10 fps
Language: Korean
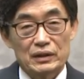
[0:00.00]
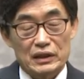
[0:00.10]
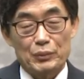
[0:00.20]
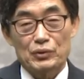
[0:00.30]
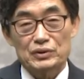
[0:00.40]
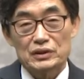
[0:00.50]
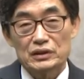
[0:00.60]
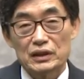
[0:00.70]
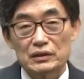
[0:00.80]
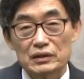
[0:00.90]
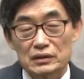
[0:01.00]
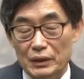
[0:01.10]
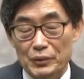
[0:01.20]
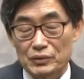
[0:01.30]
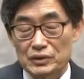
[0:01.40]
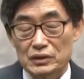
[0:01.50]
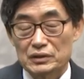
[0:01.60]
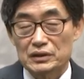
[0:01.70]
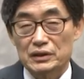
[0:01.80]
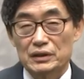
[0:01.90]
다목적이,
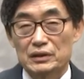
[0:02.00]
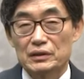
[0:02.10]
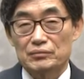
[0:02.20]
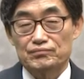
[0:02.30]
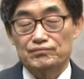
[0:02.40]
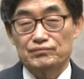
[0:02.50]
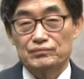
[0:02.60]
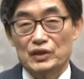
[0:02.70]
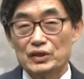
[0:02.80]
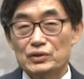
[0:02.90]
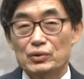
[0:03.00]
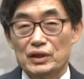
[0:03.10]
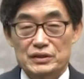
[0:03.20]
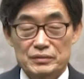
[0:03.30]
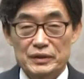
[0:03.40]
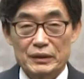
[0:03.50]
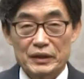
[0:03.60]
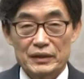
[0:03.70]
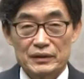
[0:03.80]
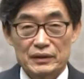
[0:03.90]
다목적적인 음, 의도가
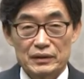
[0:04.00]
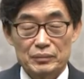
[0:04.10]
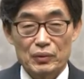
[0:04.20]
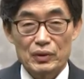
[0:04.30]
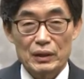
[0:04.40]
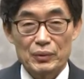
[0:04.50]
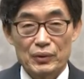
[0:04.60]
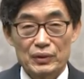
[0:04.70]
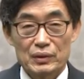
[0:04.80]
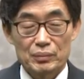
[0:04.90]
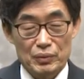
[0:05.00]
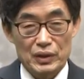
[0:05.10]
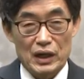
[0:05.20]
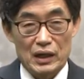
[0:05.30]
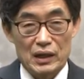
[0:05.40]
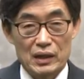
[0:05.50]
있으면다만 본 과목은 보다